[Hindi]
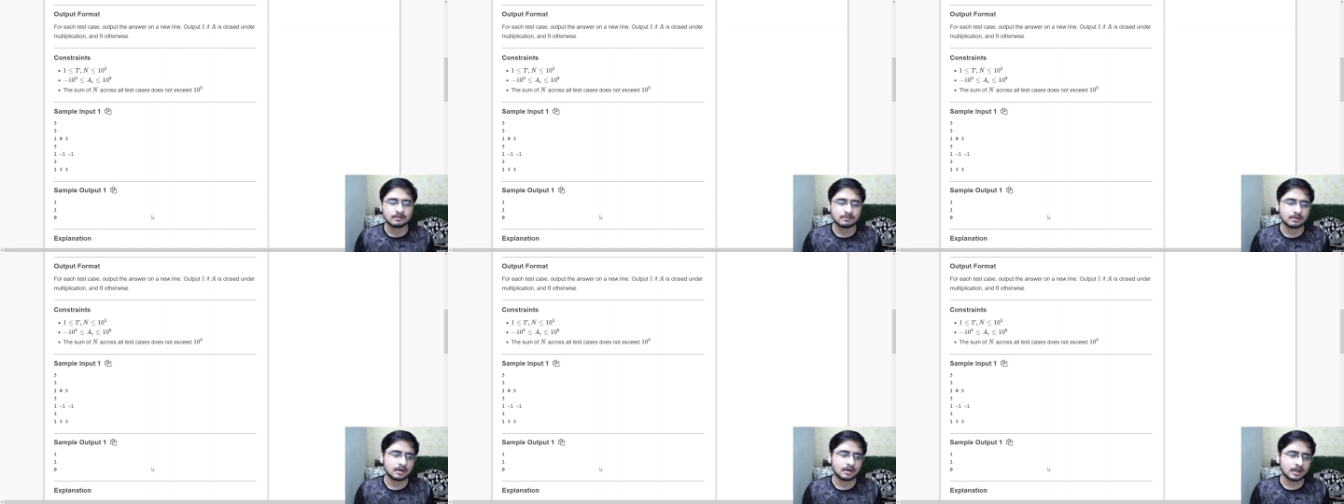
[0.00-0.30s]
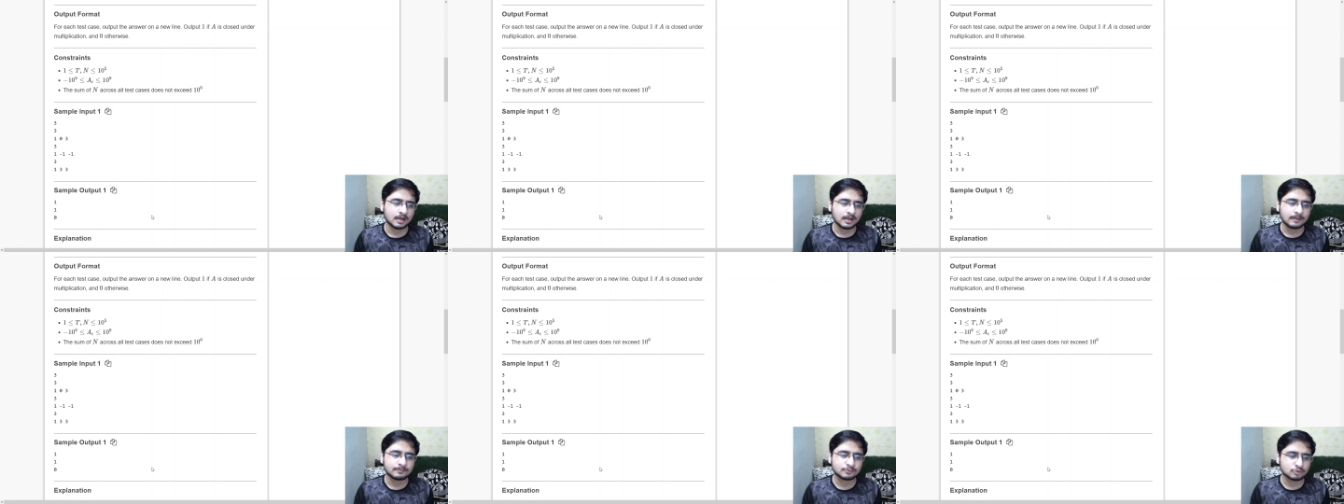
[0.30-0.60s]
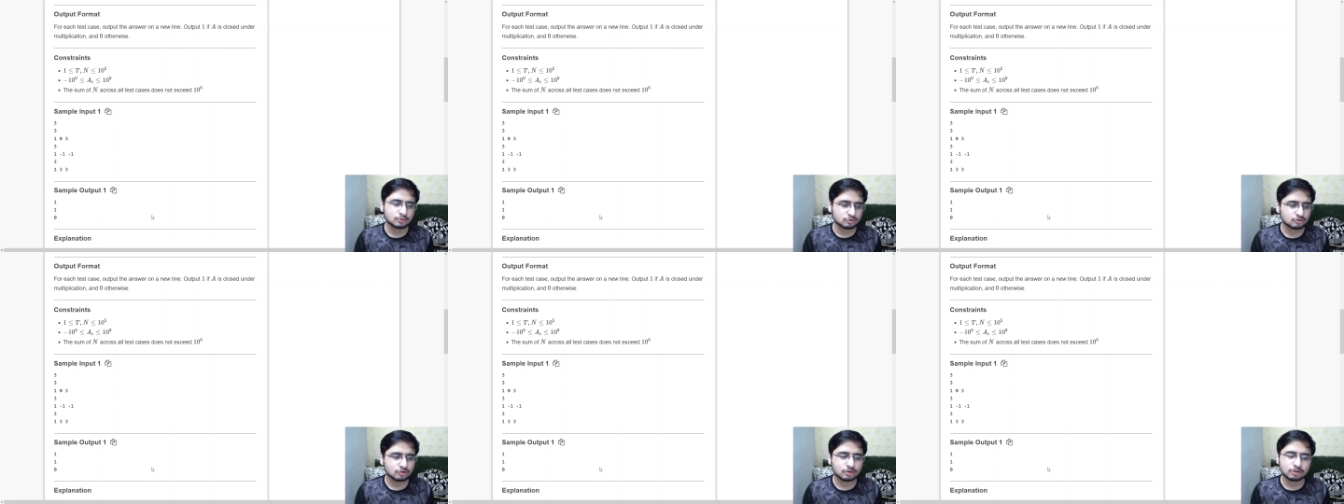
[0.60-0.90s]
अगर आप
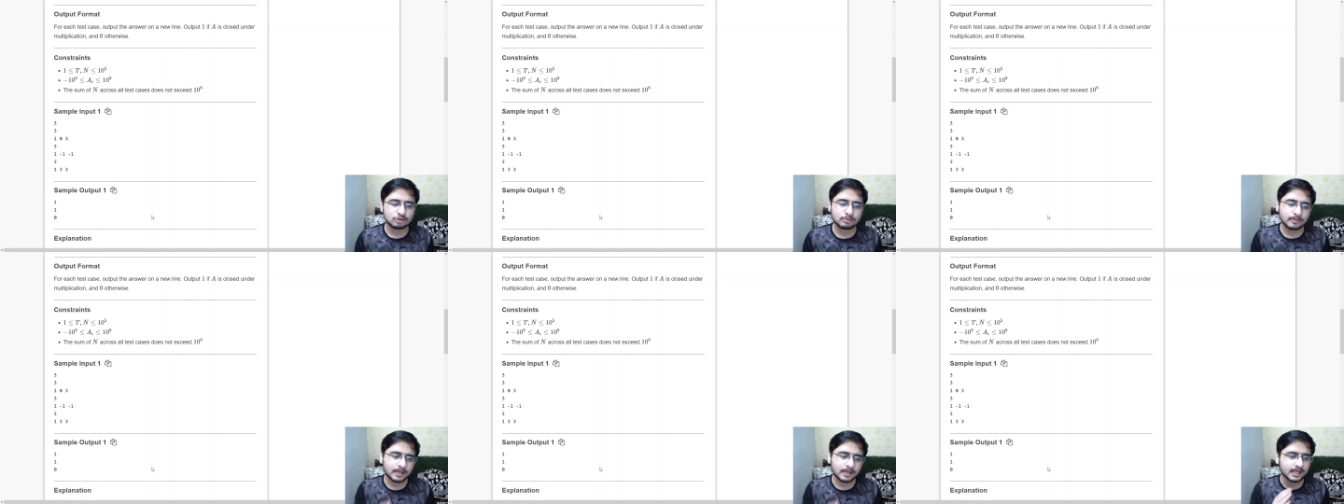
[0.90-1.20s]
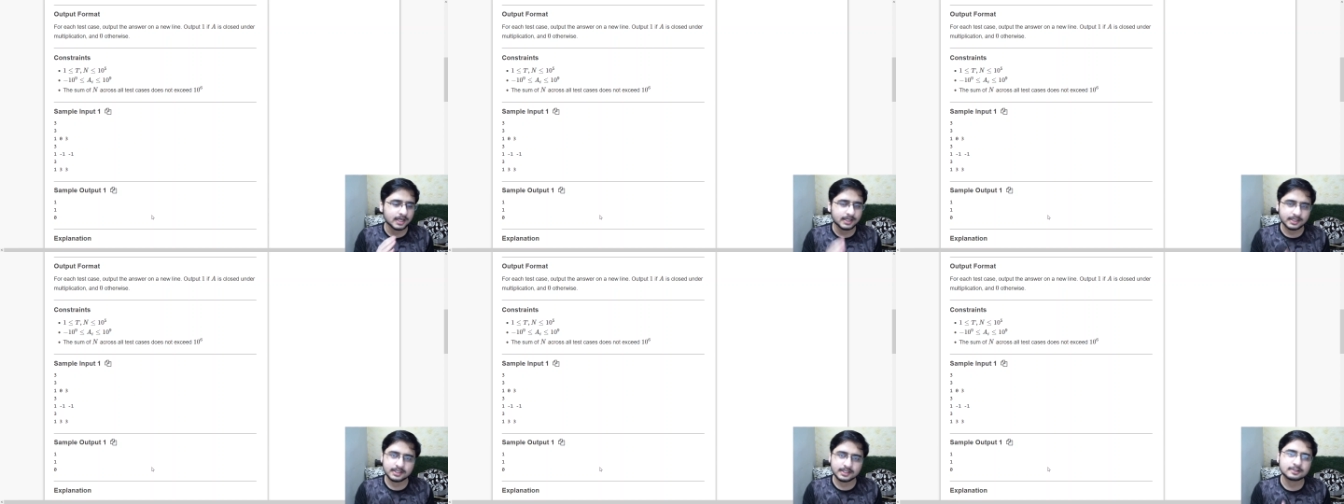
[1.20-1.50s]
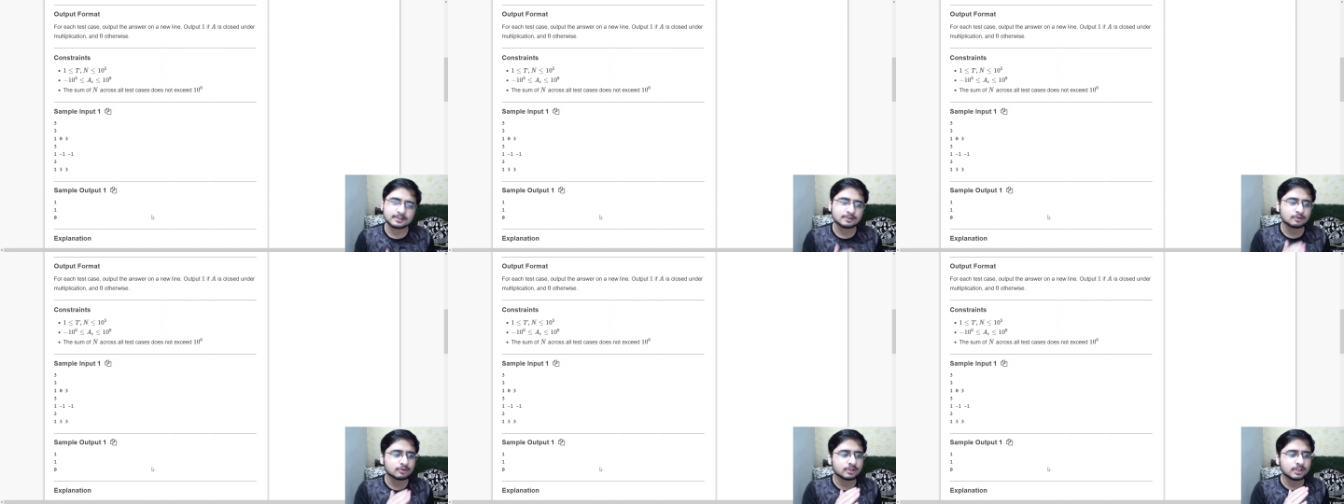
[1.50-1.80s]
सोचोगे तो मैं गारंटी
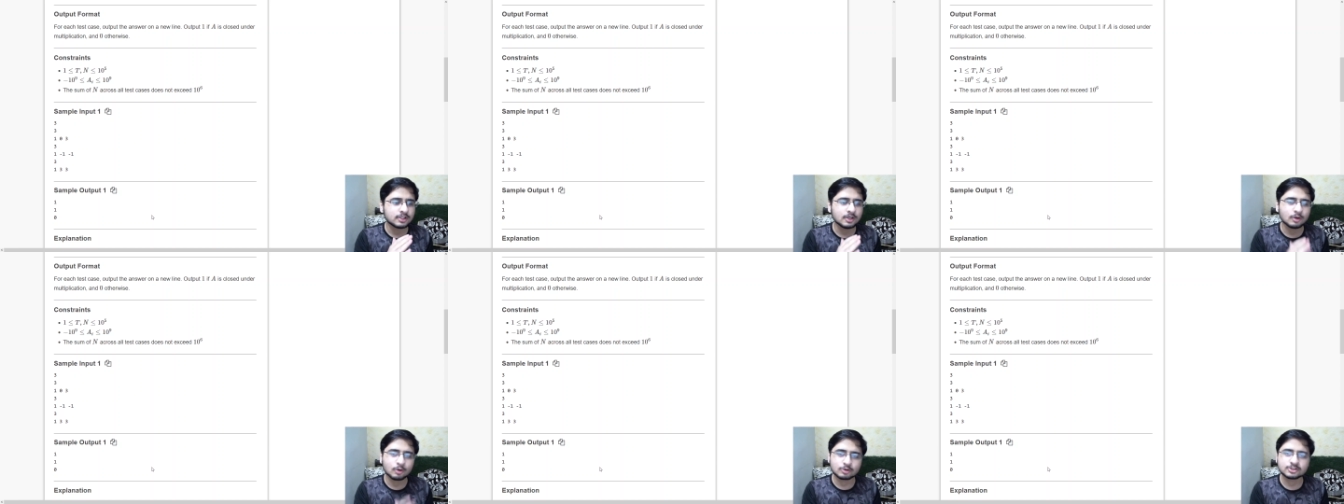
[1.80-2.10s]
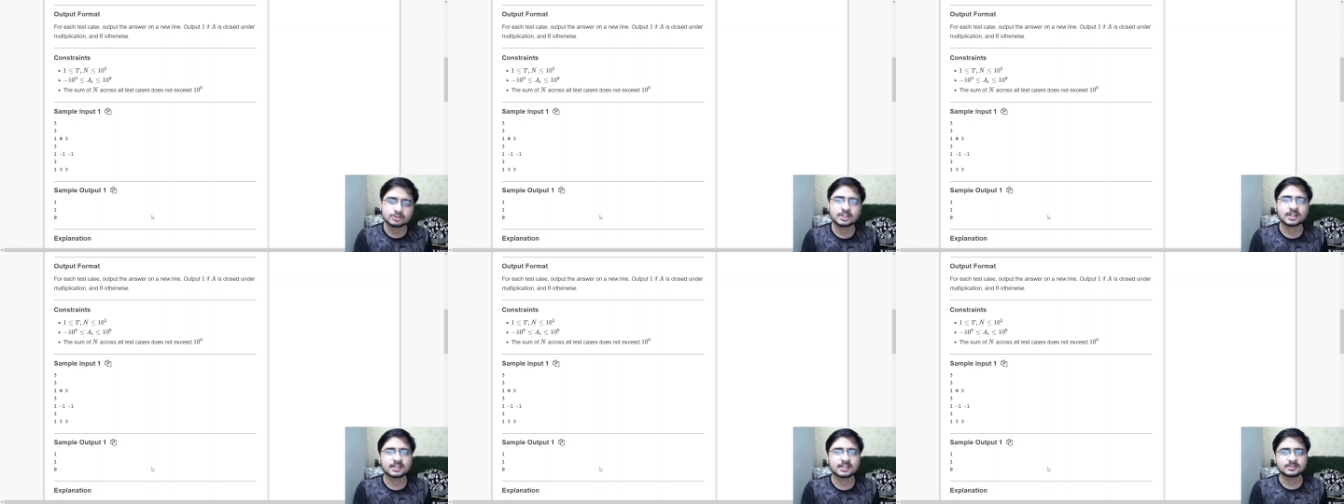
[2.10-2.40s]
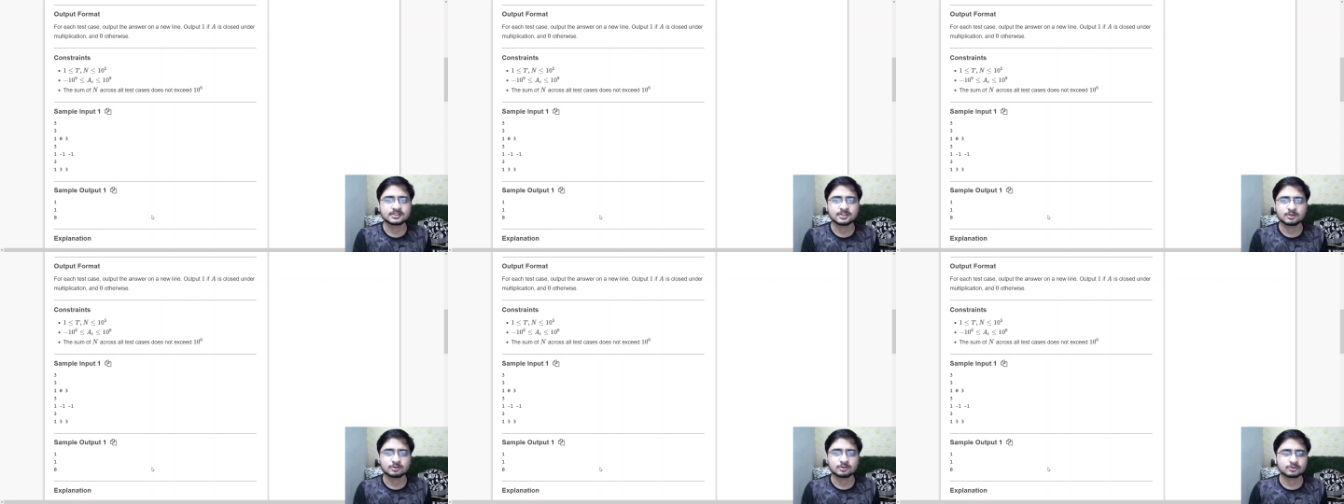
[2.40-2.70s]
करता हूँ कि ये हो जाना
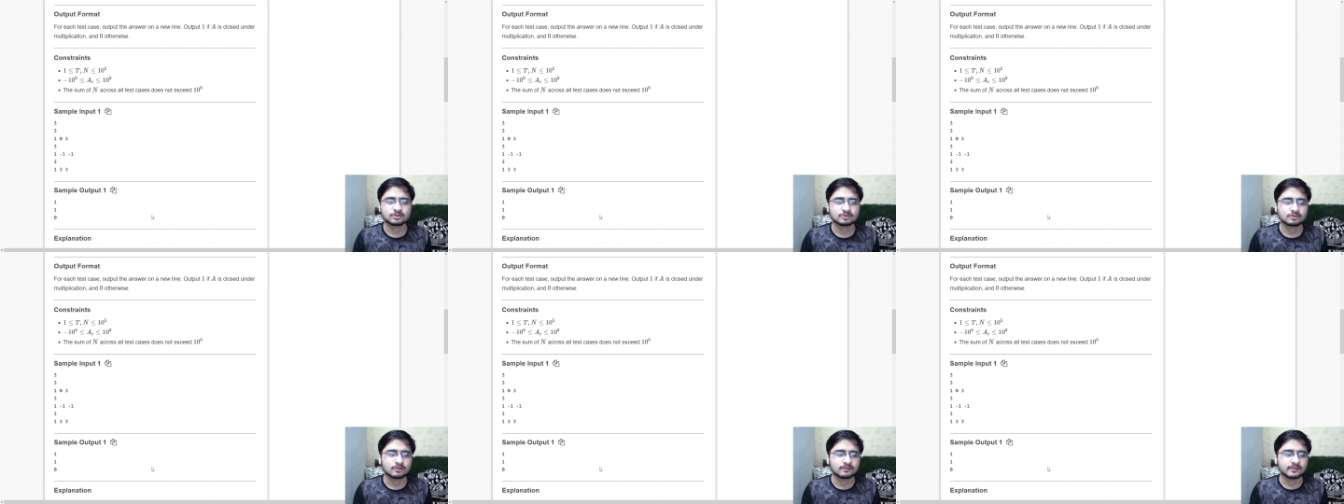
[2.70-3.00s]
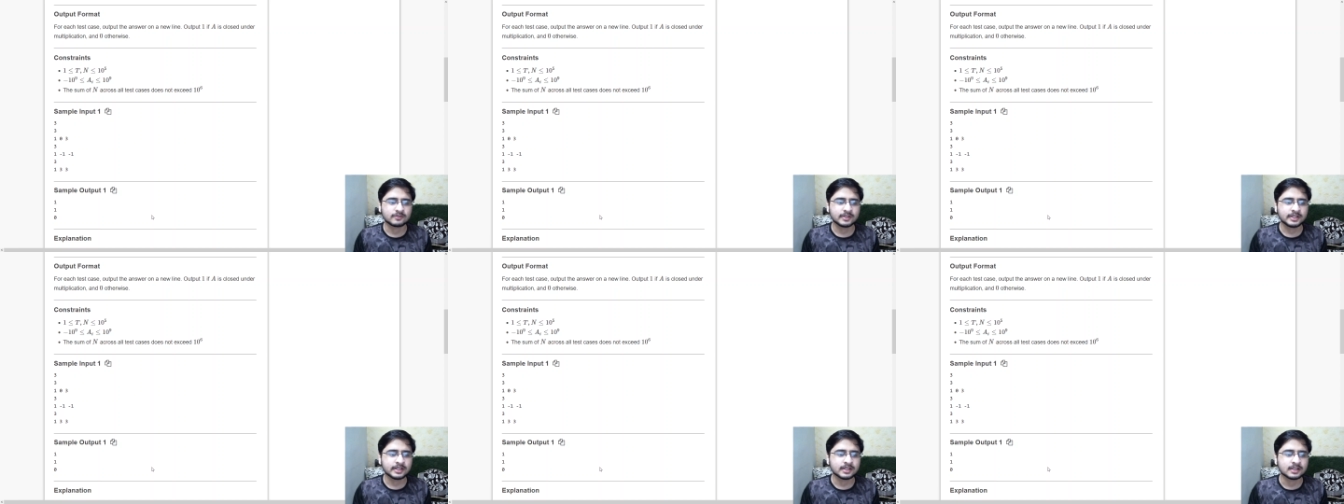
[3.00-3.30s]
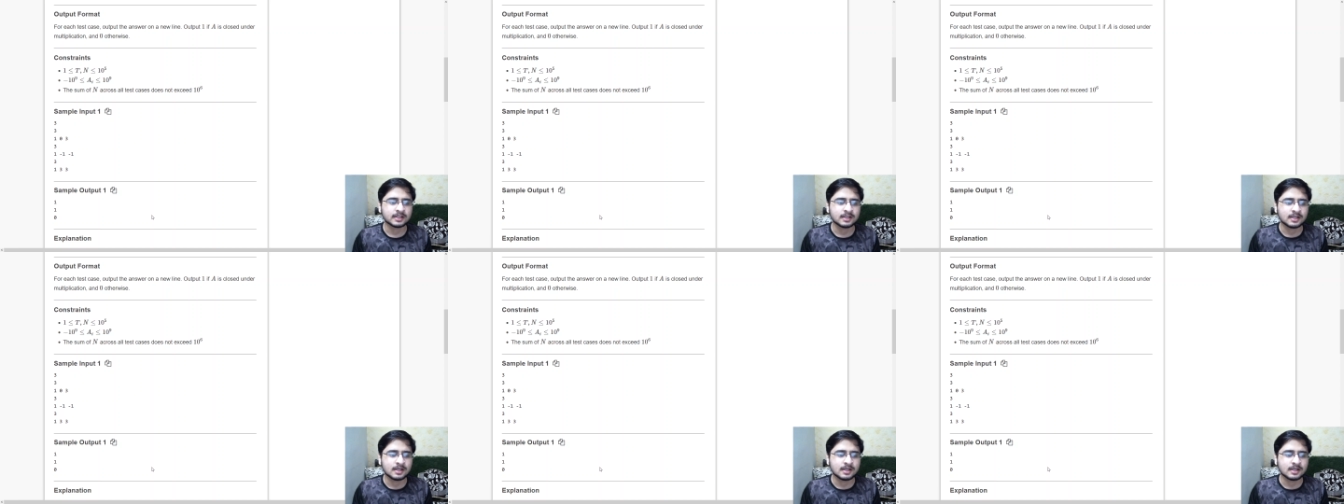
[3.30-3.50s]
चाहिए क्वेश्चन सॉल्व ठीक है